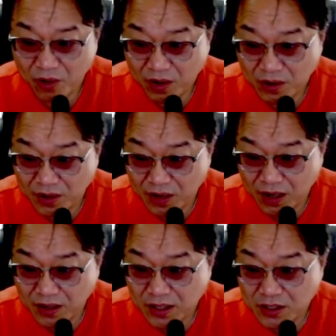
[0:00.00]
그러니까
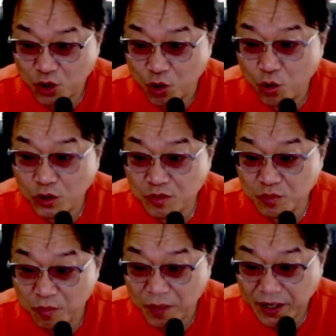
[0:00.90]
정고점
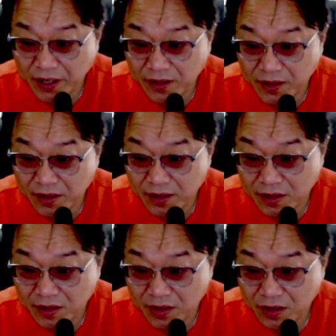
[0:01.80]
돌파, 이런
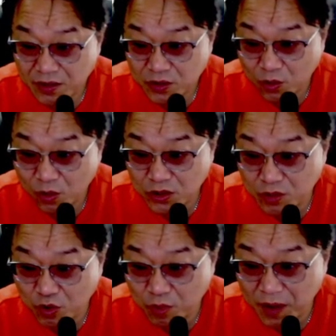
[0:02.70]
정고점
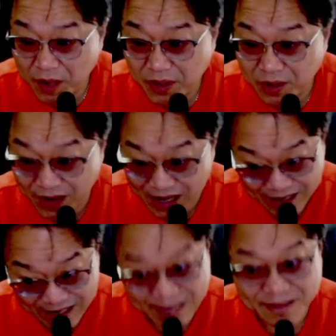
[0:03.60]
돌파하면 더
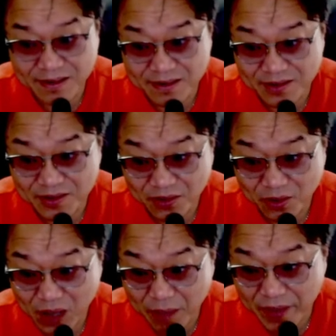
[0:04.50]
가는 거거든요.
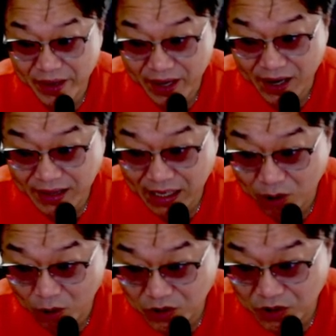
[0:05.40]
앞에 얘가 딱
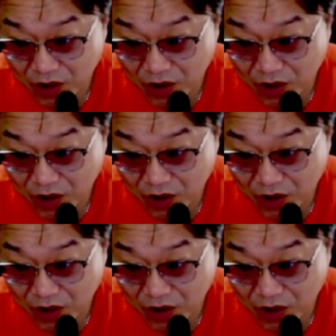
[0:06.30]
나오죠.